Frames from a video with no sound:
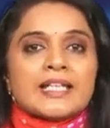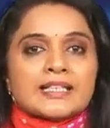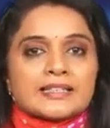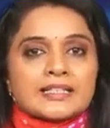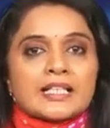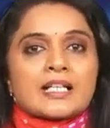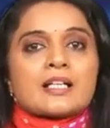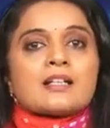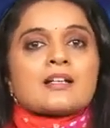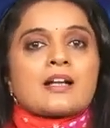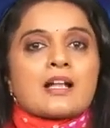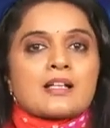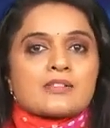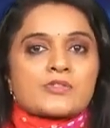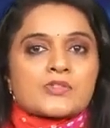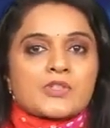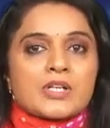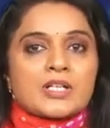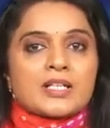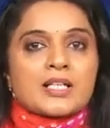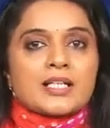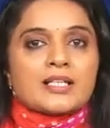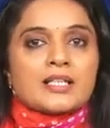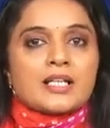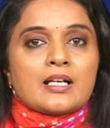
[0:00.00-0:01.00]
ఇతర
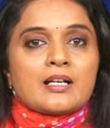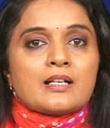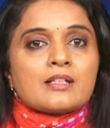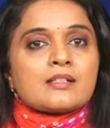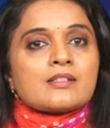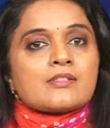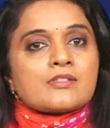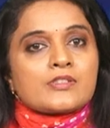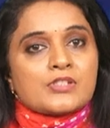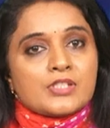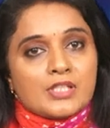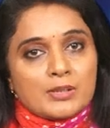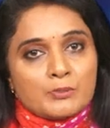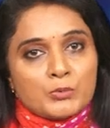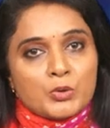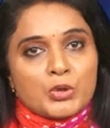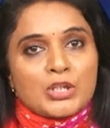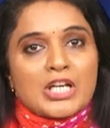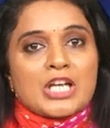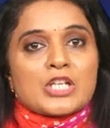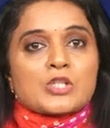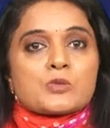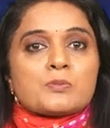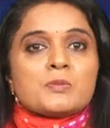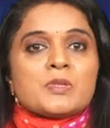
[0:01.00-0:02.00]
రాష్ట్రాలైన జమ్మూ
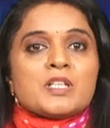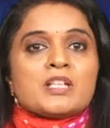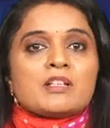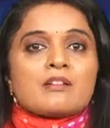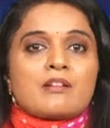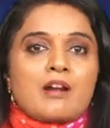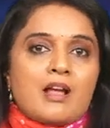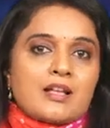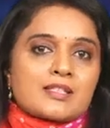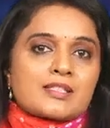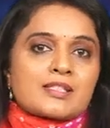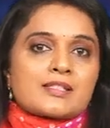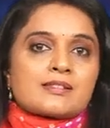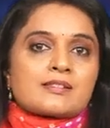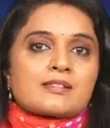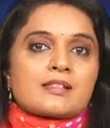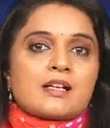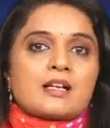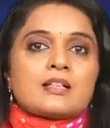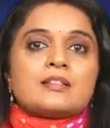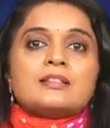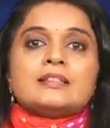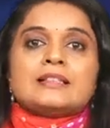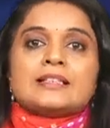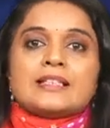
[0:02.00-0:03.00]
కాశ్మీర్
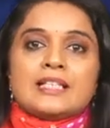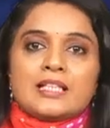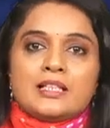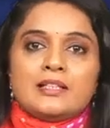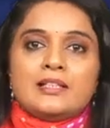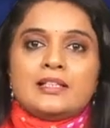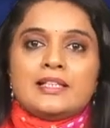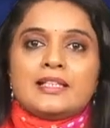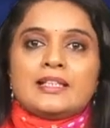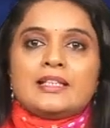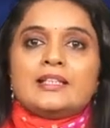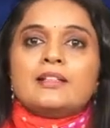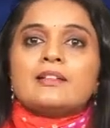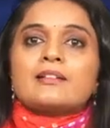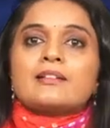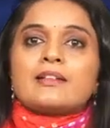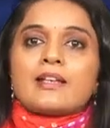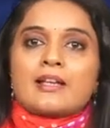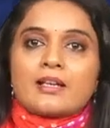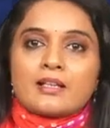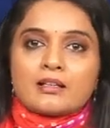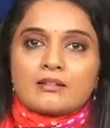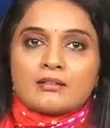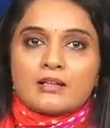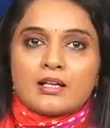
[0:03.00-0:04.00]
రాజస్థాన్ ఢిల్లీ
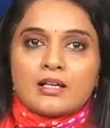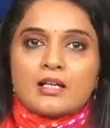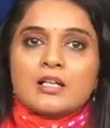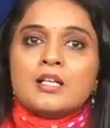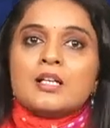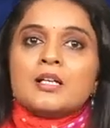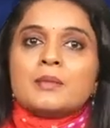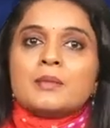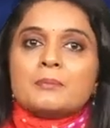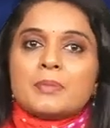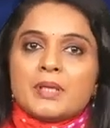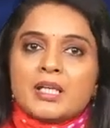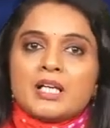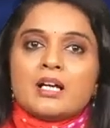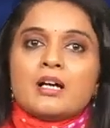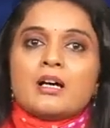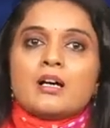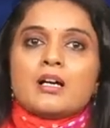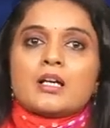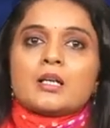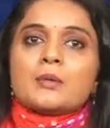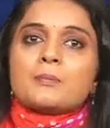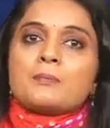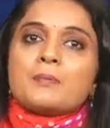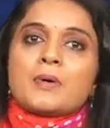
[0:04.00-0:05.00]
కేరళ
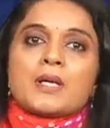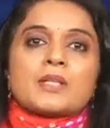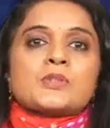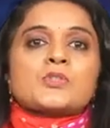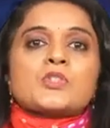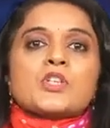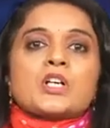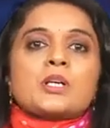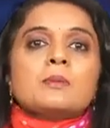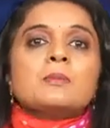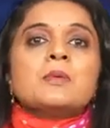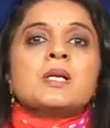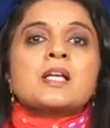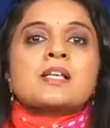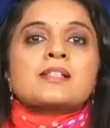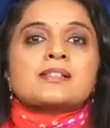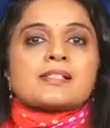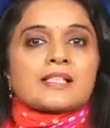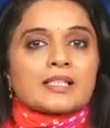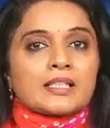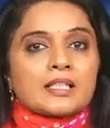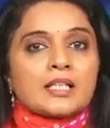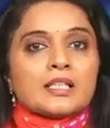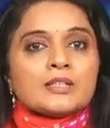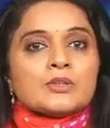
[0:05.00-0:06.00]
బీహార్ పంజాబ్
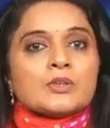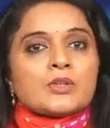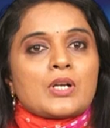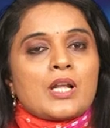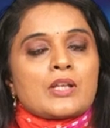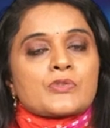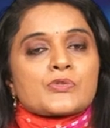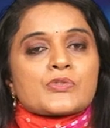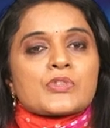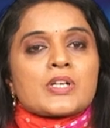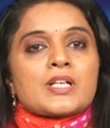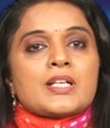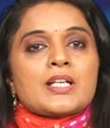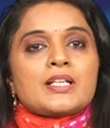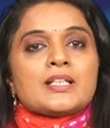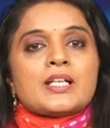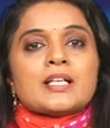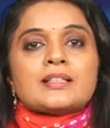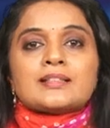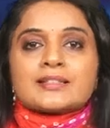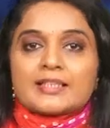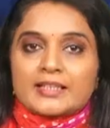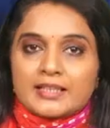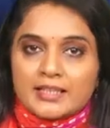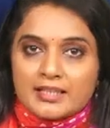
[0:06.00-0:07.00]
సరిహద్దు రాష్ట్రాలైన
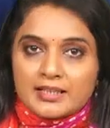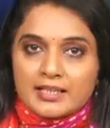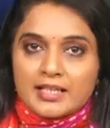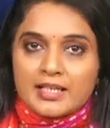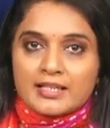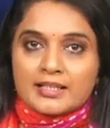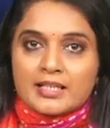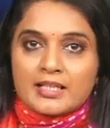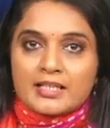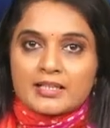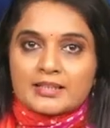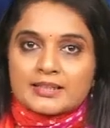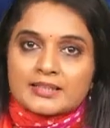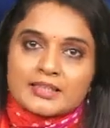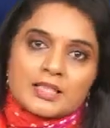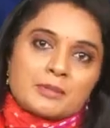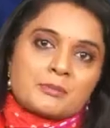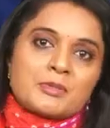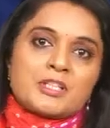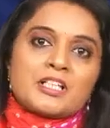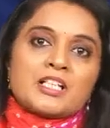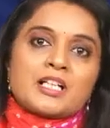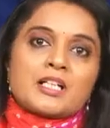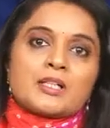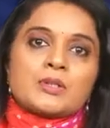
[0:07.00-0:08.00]
తెలంగాణ
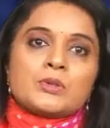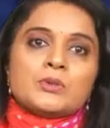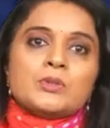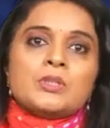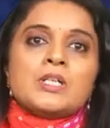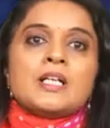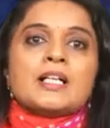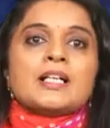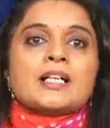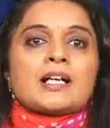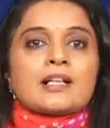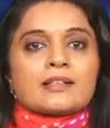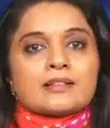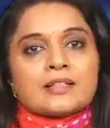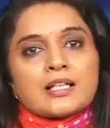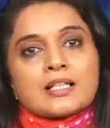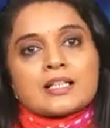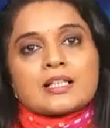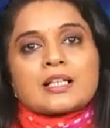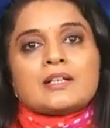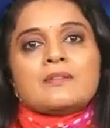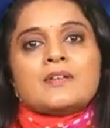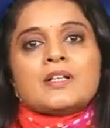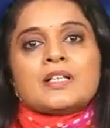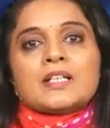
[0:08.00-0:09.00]
తమిళనాడు
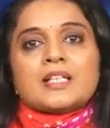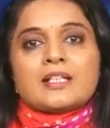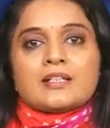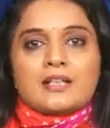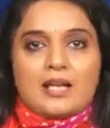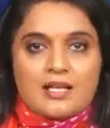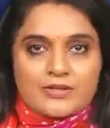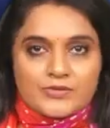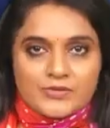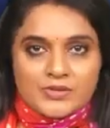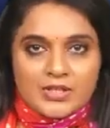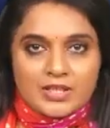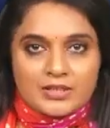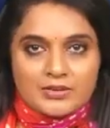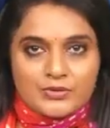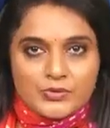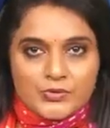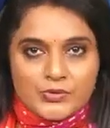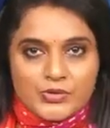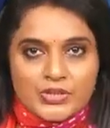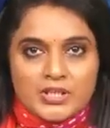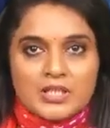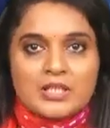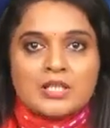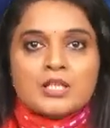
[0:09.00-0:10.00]
కర్ణాటక వంటి రాష్ట్రాల
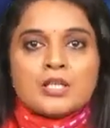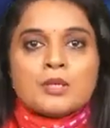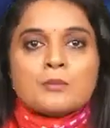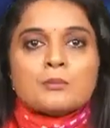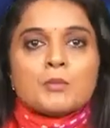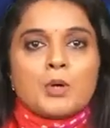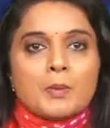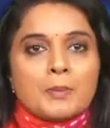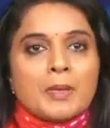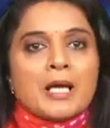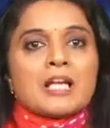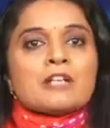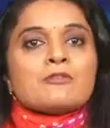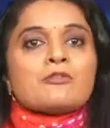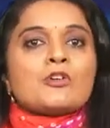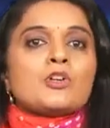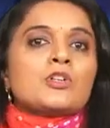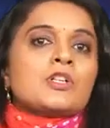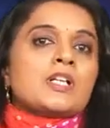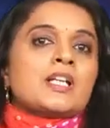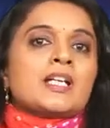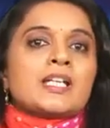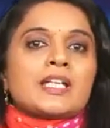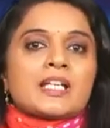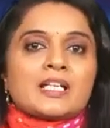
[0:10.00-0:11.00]
నుంచి మొబైల్
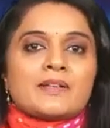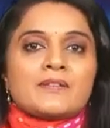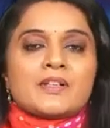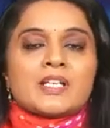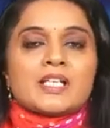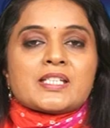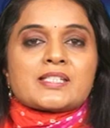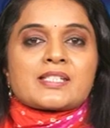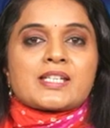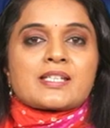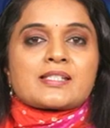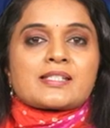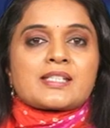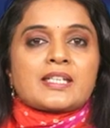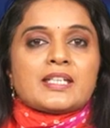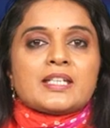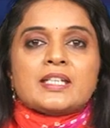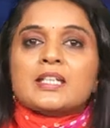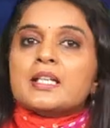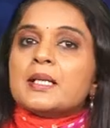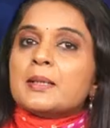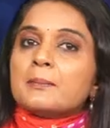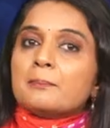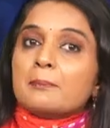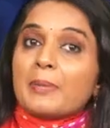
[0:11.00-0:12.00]
ఫోన్ల రికవరీ చేసి
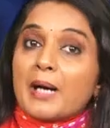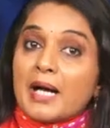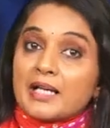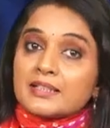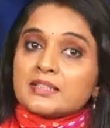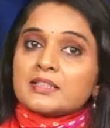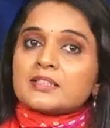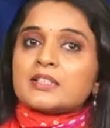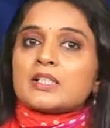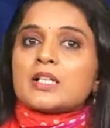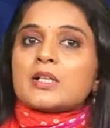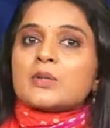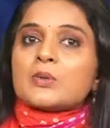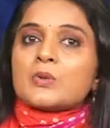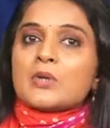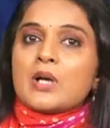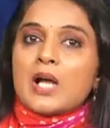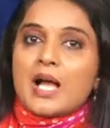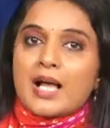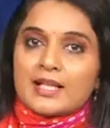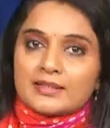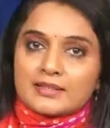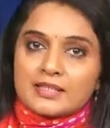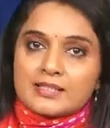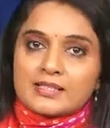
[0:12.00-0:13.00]
బాధితులకు
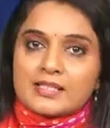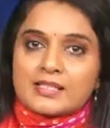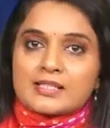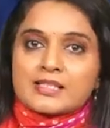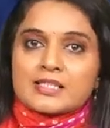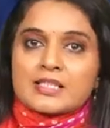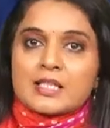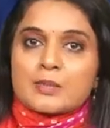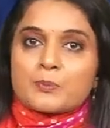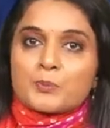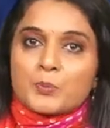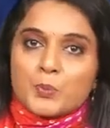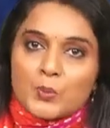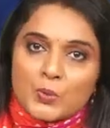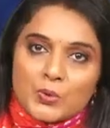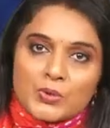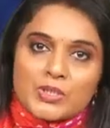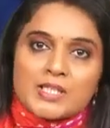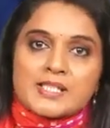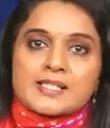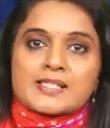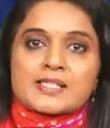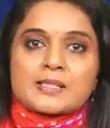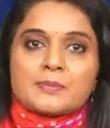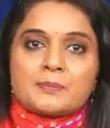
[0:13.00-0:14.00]
అందజేసిన
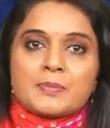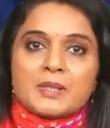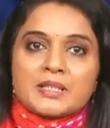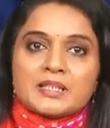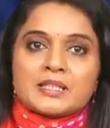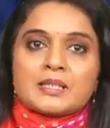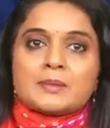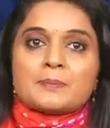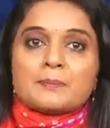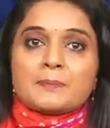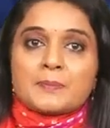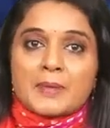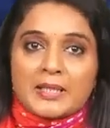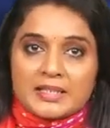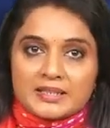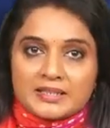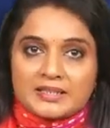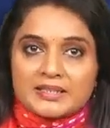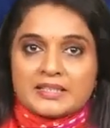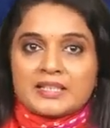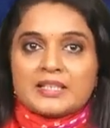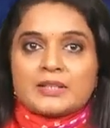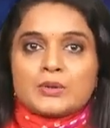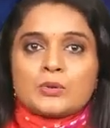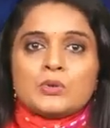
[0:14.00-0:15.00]
పోలీస్ సిబ్బంది
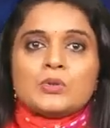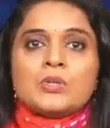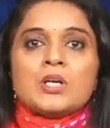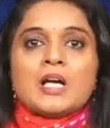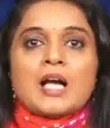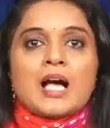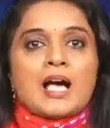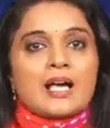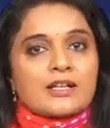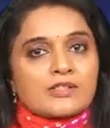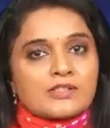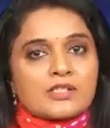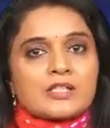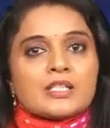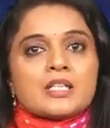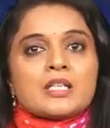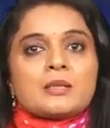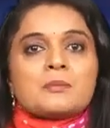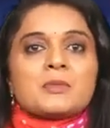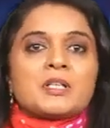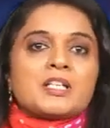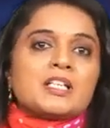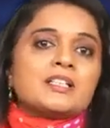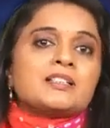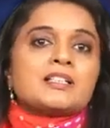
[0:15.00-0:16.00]
పనితీరు
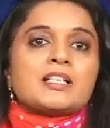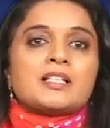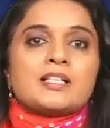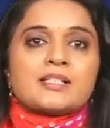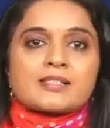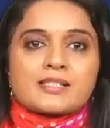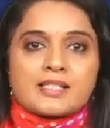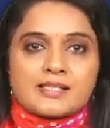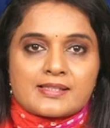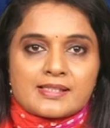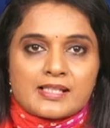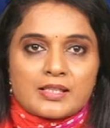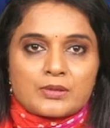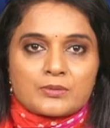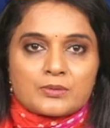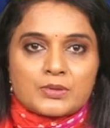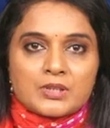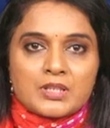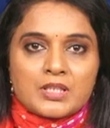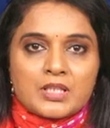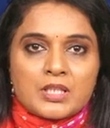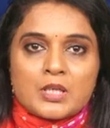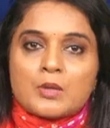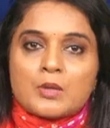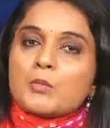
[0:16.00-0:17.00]
హర్షణీయమని తెలియజేశారు
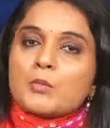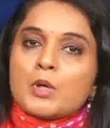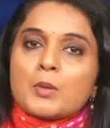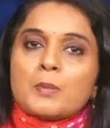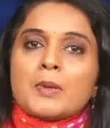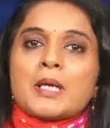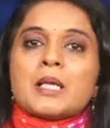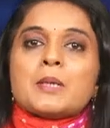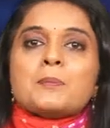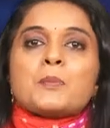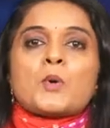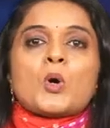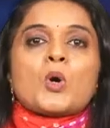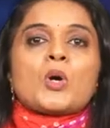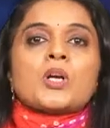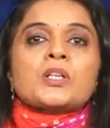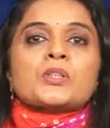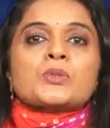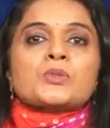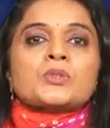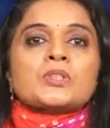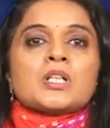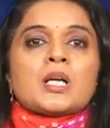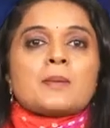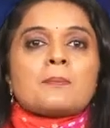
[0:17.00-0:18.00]
మొబైల్
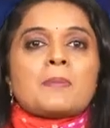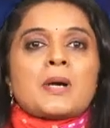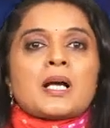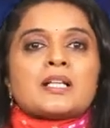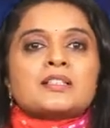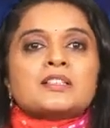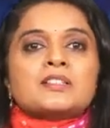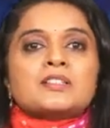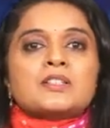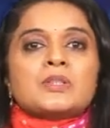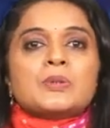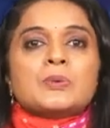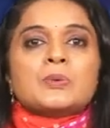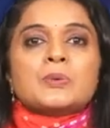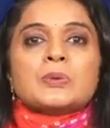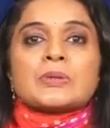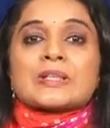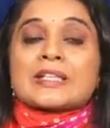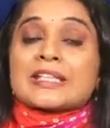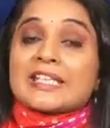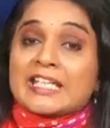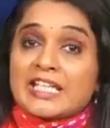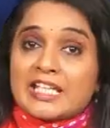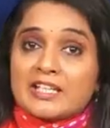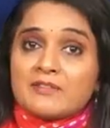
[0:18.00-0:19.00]
పోగొట్టుకున్న బాధితులు
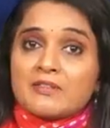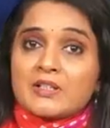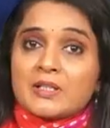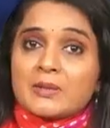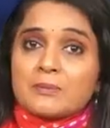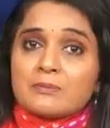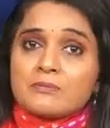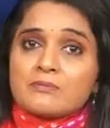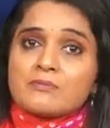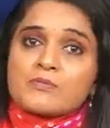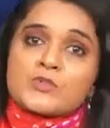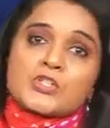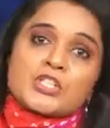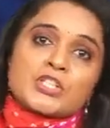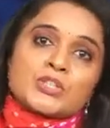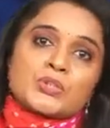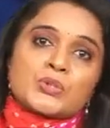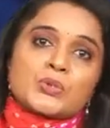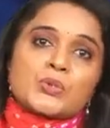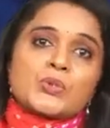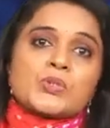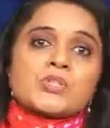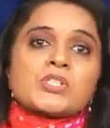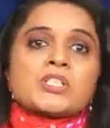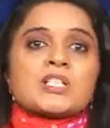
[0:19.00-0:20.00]
కేవలం
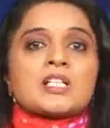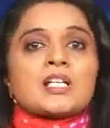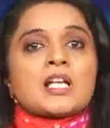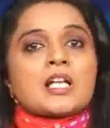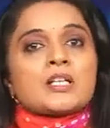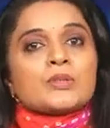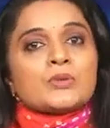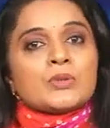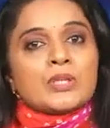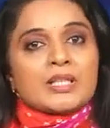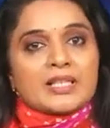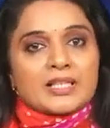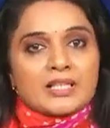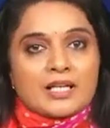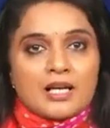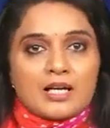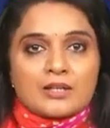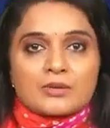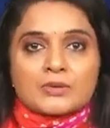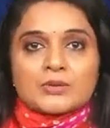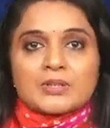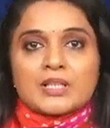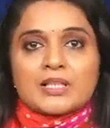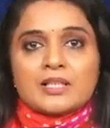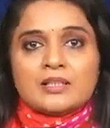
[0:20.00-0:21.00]
చిత్తూరు జిల్లా నుండే
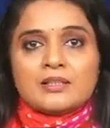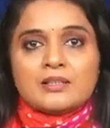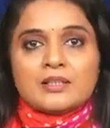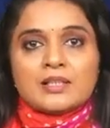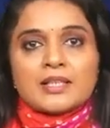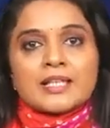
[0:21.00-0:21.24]
కాకుండా